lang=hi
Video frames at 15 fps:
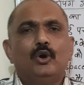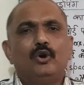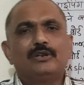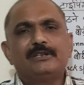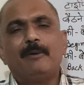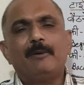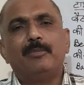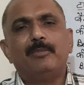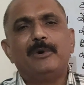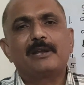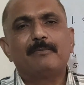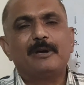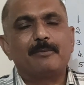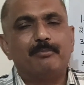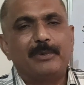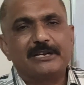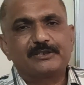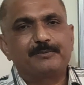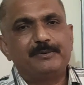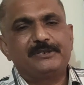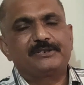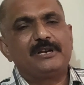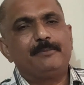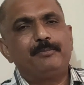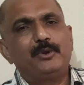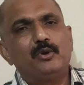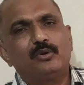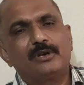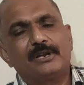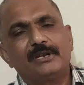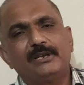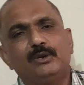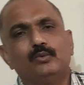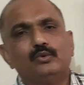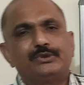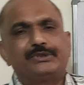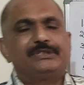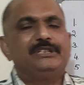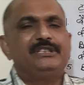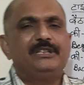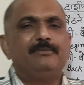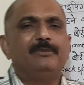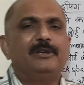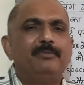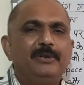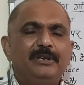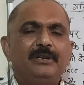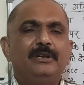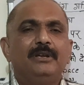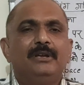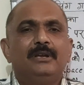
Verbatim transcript: और जब आप बार बार बैक स्पेस का प्रयोग करेंगे उस स्थिति में भी